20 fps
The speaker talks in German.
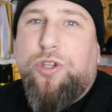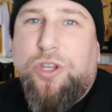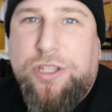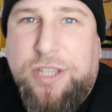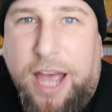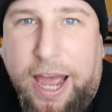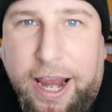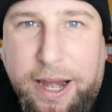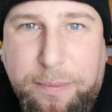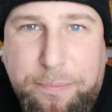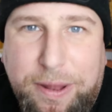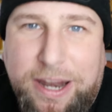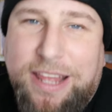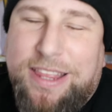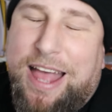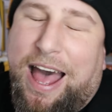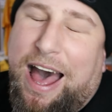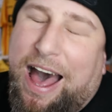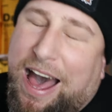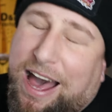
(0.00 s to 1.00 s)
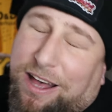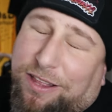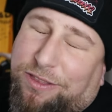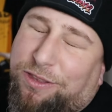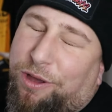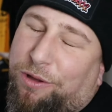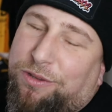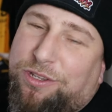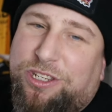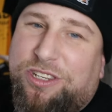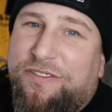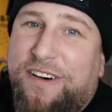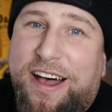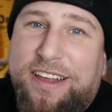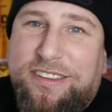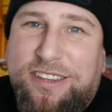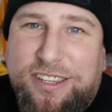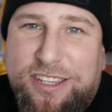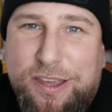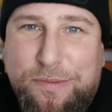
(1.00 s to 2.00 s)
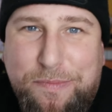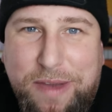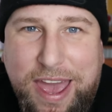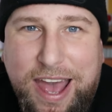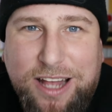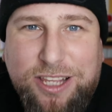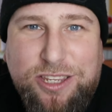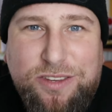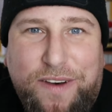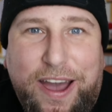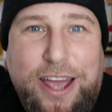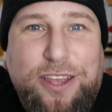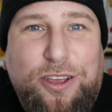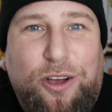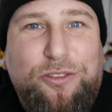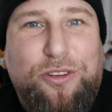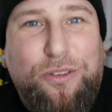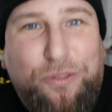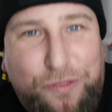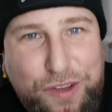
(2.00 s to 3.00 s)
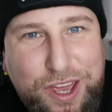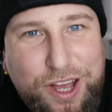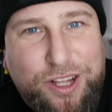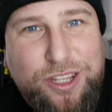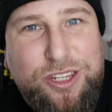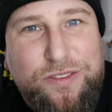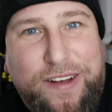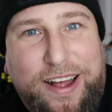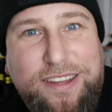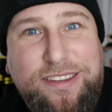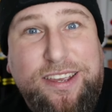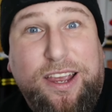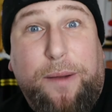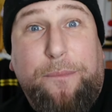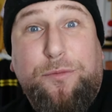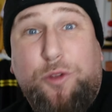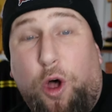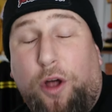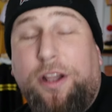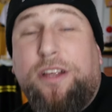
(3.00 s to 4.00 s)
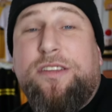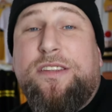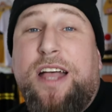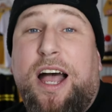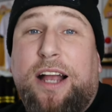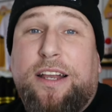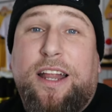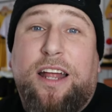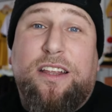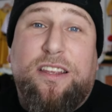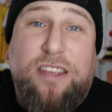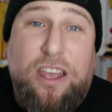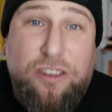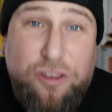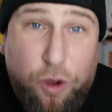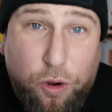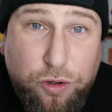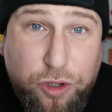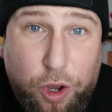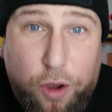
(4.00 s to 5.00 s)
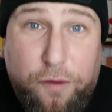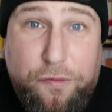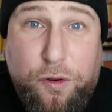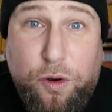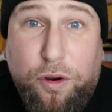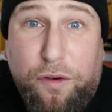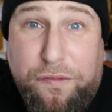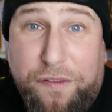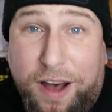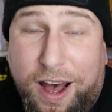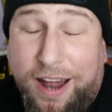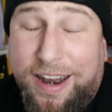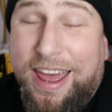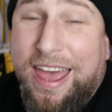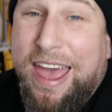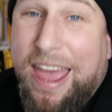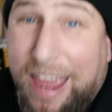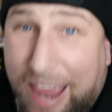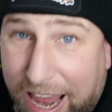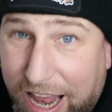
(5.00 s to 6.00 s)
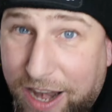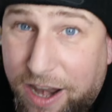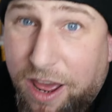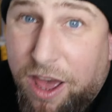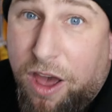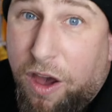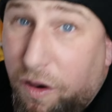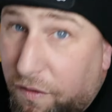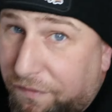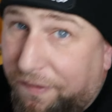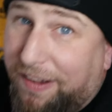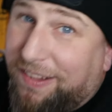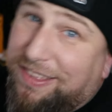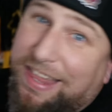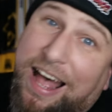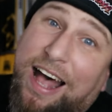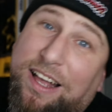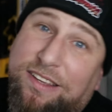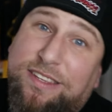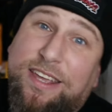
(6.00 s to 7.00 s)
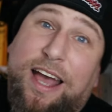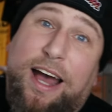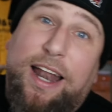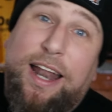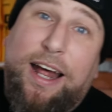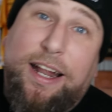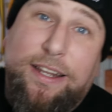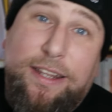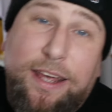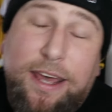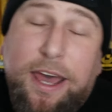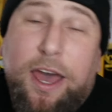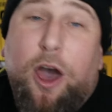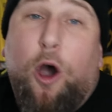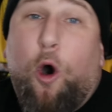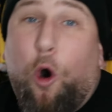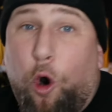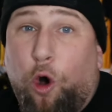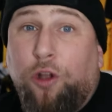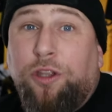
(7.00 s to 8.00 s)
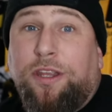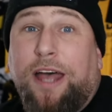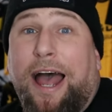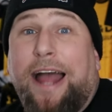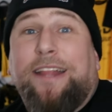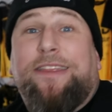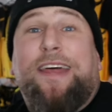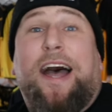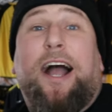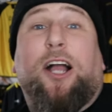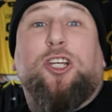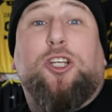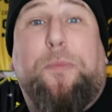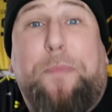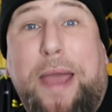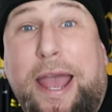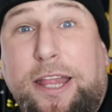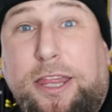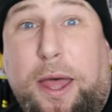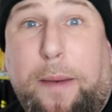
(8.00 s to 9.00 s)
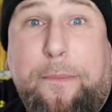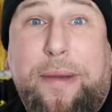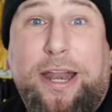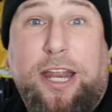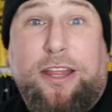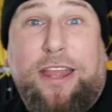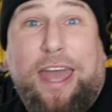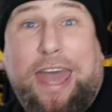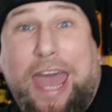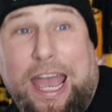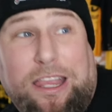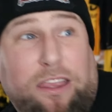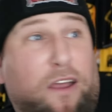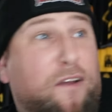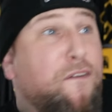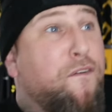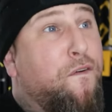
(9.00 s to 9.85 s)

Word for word: zu sein, bin ich der 28. März 2024 am Donnerstag nach der Saisonseröffnung gefahren in Phantasialand. Und einen Tag später bin ich direkt